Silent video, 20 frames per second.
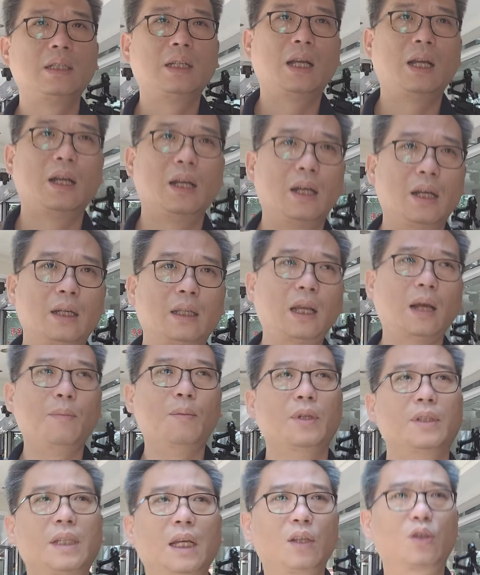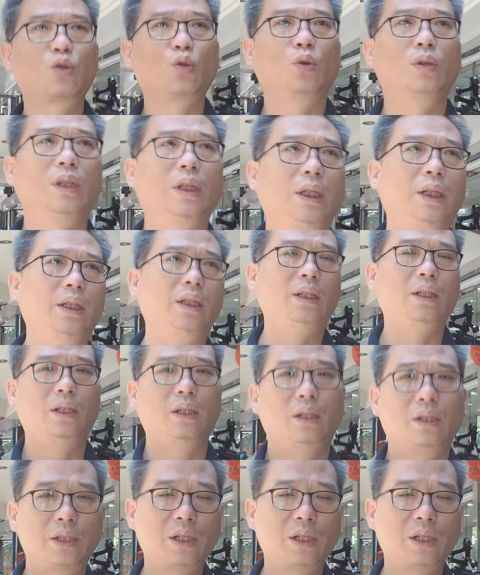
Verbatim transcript: 那他们在做那个